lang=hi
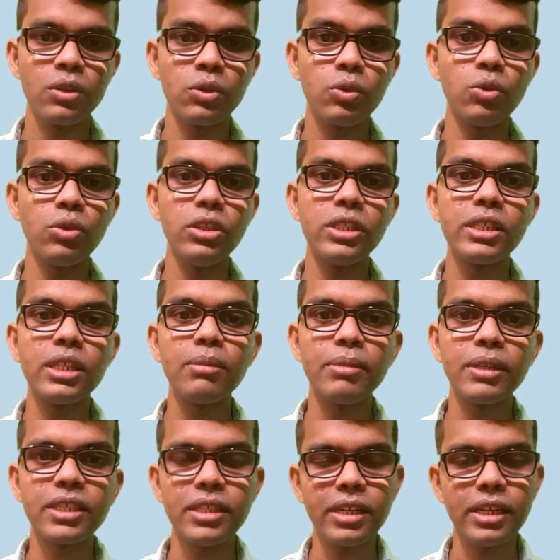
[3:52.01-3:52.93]
तो इससे
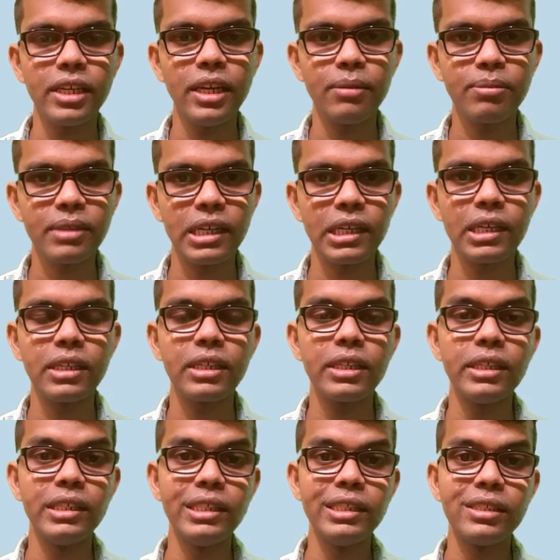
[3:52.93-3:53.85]
बचने के लिए आप क्या
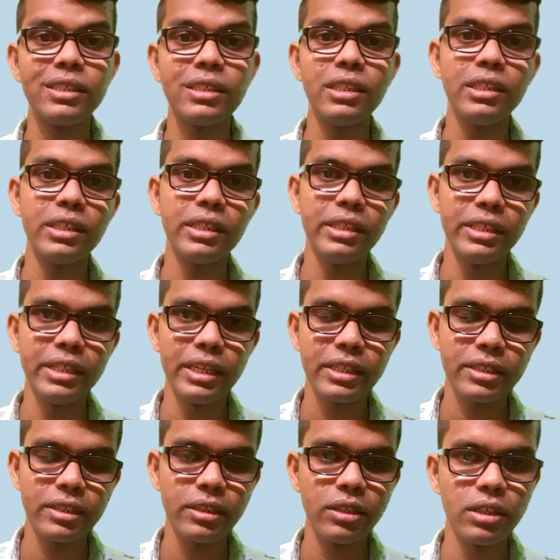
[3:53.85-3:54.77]
करेंगे इंस्टेंट
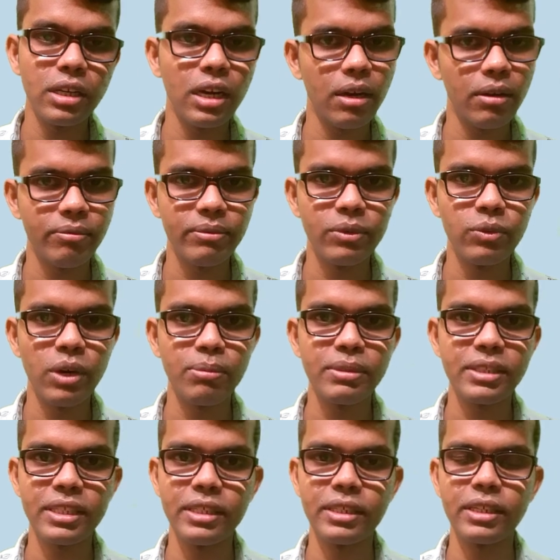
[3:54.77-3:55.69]
इंडेक्सिंग आप वहाँ
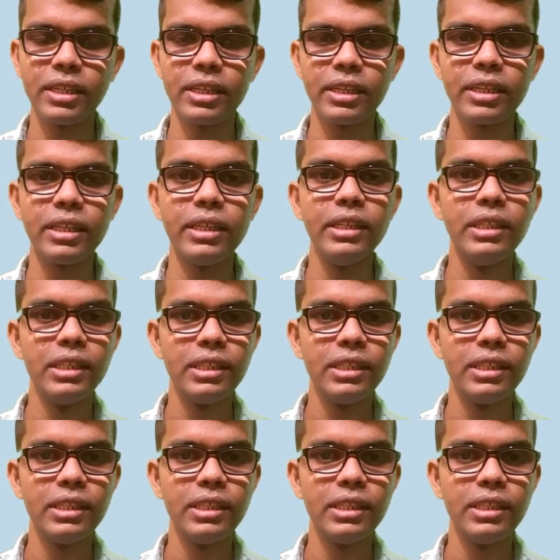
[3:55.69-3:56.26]
पर सेट करेंगे